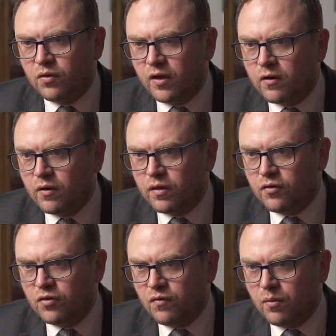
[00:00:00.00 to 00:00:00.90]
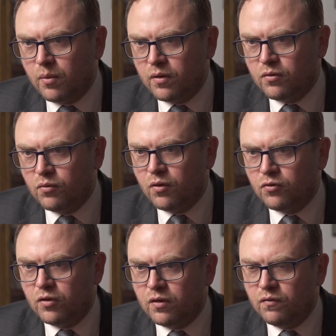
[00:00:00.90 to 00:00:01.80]
terrorystyczne wobec
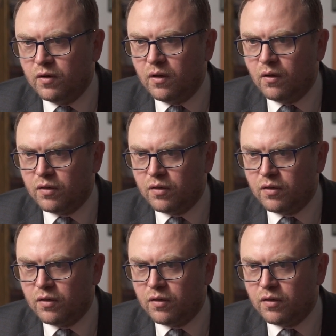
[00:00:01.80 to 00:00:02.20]
ludności cywilnej,